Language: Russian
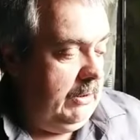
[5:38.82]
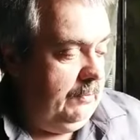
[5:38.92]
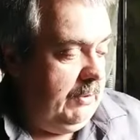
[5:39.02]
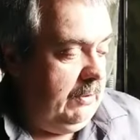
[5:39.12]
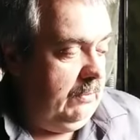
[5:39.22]

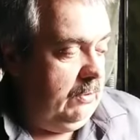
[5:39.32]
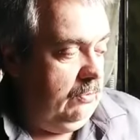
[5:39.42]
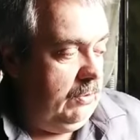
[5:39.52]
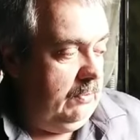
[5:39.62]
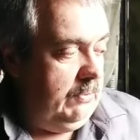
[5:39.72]
Первое
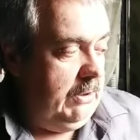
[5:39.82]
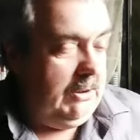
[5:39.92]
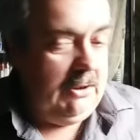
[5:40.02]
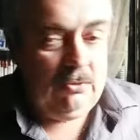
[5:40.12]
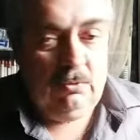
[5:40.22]
уравнение –
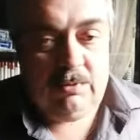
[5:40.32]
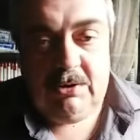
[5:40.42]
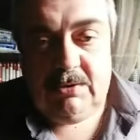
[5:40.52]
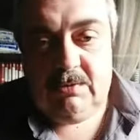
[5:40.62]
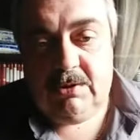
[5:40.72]
это
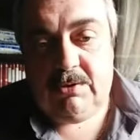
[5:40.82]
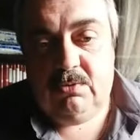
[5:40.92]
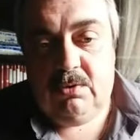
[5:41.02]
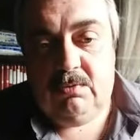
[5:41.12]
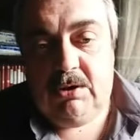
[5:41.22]
общеизвестное
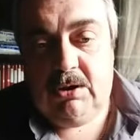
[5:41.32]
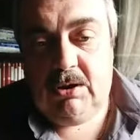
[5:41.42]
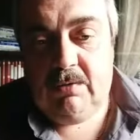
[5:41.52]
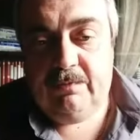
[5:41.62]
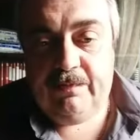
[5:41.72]
уравнение
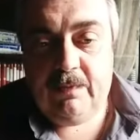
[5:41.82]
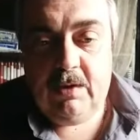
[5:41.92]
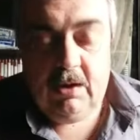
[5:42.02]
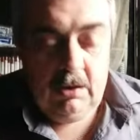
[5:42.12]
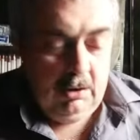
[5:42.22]

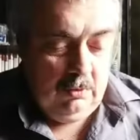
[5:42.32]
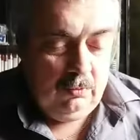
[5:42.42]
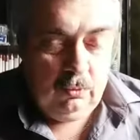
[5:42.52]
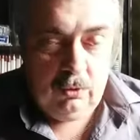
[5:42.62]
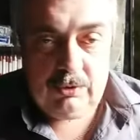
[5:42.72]

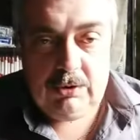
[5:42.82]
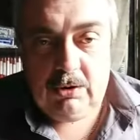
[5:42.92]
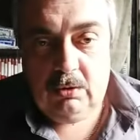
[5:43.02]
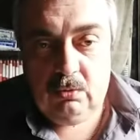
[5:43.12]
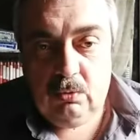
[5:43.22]
Форда
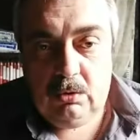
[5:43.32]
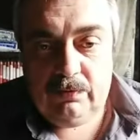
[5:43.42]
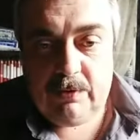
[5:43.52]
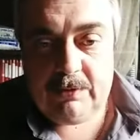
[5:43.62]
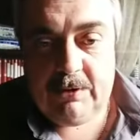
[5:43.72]

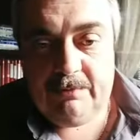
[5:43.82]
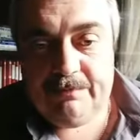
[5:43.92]
Уолфорда.